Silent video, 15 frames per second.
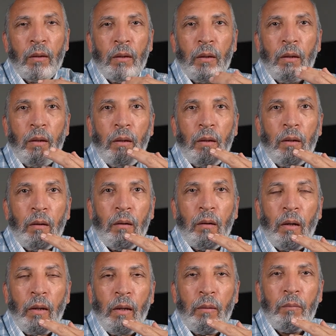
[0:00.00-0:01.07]
آه،
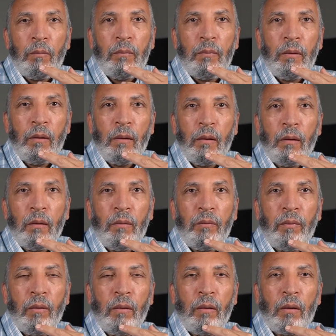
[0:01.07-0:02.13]
الحقيقه
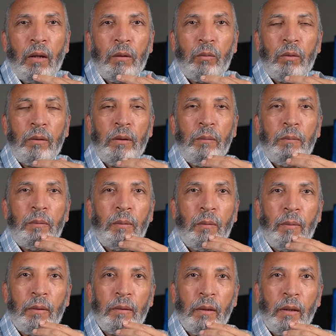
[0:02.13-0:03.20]
في الخطوه دي بتبقى
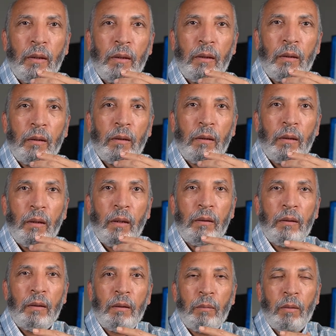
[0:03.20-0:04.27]
محتاج
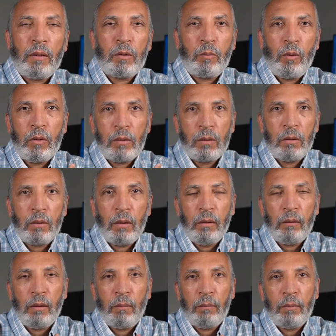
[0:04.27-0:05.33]
انت تبقى سبونسر
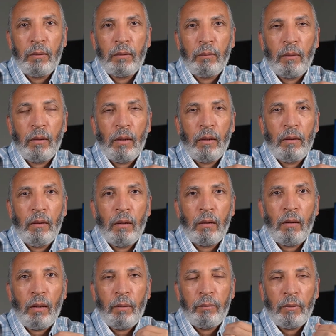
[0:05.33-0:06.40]
انت بتبقى يعني
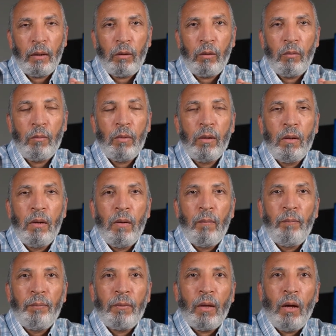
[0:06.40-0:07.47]
الراعي بتاعهم
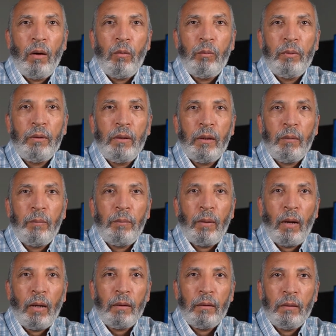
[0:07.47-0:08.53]
او بتجيب
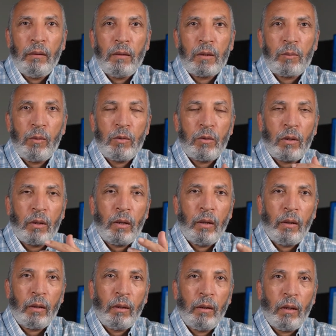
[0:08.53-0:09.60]
حد سبونسر
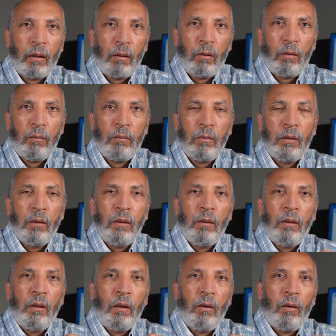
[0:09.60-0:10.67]
خارجي يرعاهم
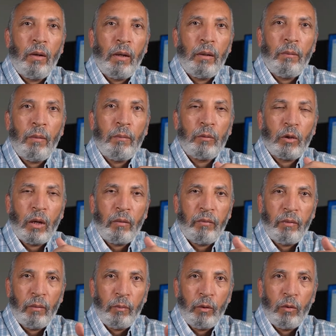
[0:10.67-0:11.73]
اللي هو يعني يبقى
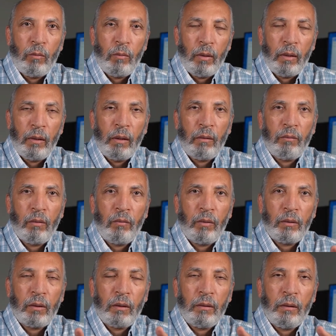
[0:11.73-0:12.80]
متكفل بيهم ماليا في
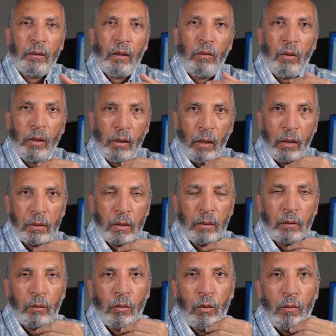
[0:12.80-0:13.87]
الفتره دي لو حاجه
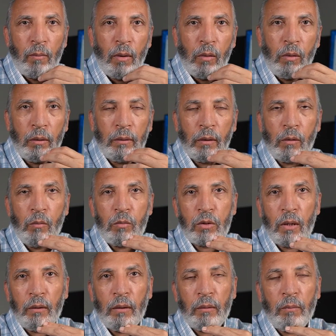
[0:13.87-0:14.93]
حصلت لهم او احتاجوا
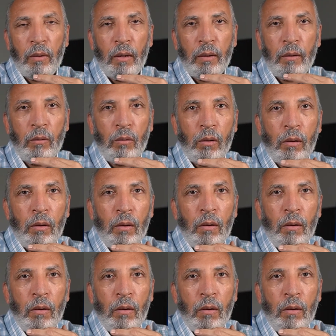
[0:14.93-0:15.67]
مساعدات من اي نوع